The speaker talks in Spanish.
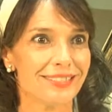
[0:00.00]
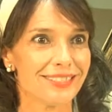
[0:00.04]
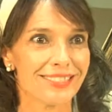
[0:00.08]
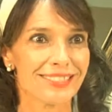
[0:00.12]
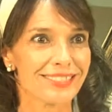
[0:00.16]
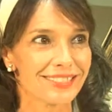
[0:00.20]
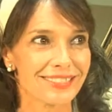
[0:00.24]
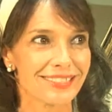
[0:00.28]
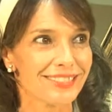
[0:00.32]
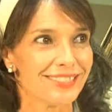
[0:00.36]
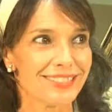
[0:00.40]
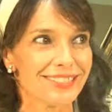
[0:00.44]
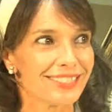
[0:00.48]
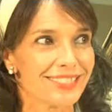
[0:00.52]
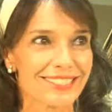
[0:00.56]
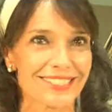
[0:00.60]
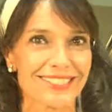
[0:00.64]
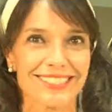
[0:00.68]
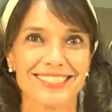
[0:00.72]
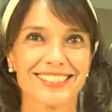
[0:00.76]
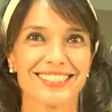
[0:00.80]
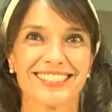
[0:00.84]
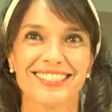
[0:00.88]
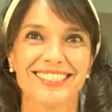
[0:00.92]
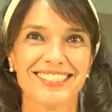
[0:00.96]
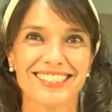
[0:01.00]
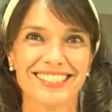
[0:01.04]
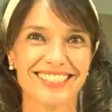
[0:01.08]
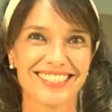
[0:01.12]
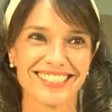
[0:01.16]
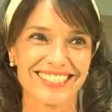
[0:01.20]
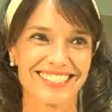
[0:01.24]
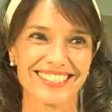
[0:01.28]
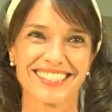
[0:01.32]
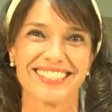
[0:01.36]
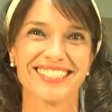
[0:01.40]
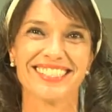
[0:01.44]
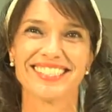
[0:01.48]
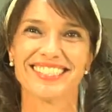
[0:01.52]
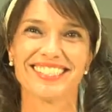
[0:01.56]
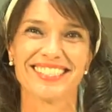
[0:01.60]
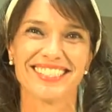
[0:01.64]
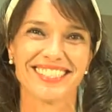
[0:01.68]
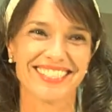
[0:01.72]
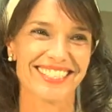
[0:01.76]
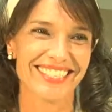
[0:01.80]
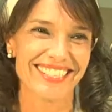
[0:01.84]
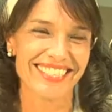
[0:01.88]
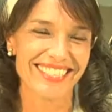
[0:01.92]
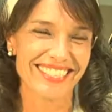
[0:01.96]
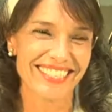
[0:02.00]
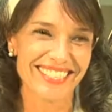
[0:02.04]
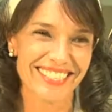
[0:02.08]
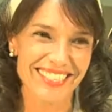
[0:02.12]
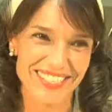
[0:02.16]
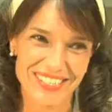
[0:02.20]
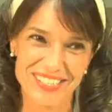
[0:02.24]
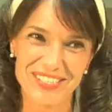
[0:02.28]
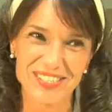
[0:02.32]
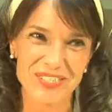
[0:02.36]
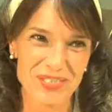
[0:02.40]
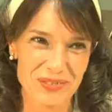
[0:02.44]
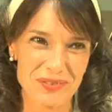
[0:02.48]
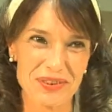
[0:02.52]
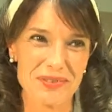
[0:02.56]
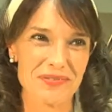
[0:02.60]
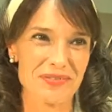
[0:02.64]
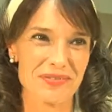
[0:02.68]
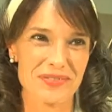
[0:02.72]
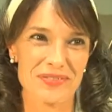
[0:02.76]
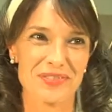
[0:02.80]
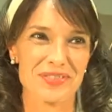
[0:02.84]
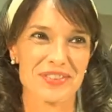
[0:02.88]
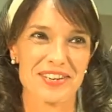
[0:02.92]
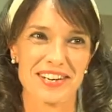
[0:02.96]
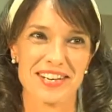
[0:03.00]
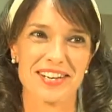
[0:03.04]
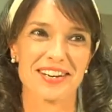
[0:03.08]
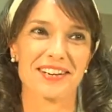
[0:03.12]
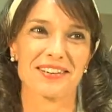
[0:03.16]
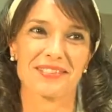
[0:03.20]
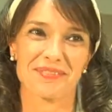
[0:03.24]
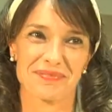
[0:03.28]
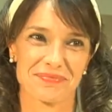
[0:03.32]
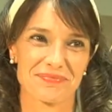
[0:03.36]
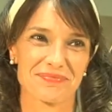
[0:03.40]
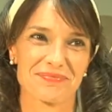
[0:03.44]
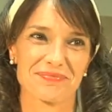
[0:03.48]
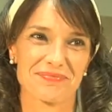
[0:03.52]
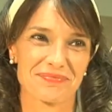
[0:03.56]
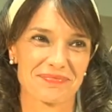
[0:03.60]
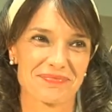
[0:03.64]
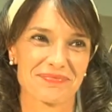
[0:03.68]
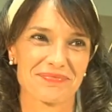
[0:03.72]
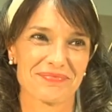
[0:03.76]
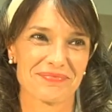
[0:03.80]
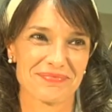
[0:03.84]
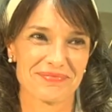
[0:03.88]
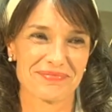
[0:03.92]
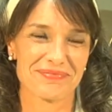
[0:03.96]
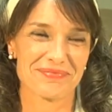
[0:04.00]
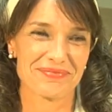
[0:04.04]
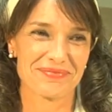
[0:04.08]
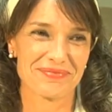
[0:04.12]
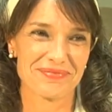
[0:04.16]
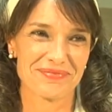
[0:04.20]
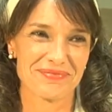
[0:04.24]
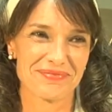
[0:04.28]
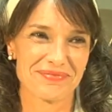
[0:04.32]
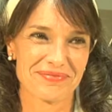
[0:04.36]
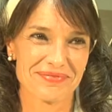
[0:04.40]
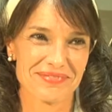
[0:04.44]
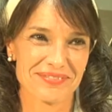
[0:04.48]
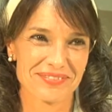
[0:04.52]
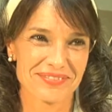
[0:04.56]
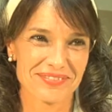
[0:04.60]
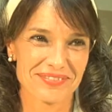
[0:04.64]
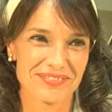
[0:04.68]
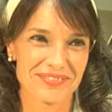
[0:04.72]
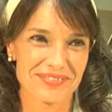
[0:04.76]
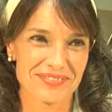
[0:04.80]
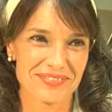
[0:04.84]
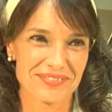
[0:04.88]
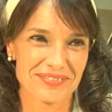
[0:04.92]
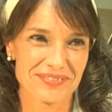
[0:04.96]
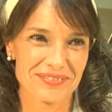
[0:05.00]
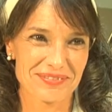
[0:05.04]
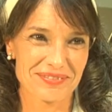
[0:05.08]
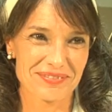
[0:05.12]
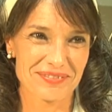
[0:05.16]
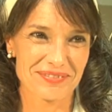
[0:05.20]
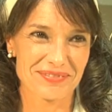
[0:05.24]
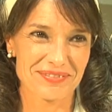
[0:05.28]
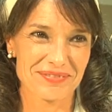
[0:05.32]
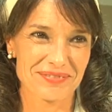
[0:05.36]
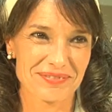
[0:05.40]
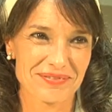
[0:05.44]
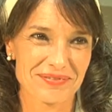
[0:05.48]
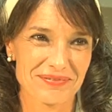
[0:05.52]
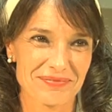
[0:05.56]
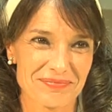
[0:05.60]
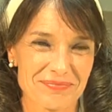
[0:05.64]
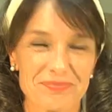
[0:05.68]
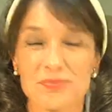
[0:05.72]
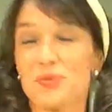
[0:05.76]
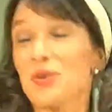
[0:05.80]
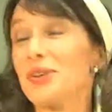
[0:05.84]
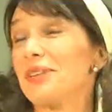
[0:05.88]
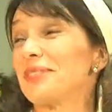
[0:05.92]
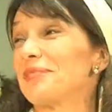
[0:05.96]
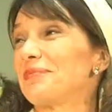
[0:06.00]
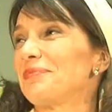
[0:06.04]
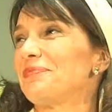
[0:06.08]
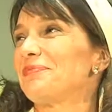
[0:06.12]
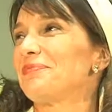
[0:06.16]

sí, sí, sí, esto va a funcionar. luego trabajar con Luis? Bueno,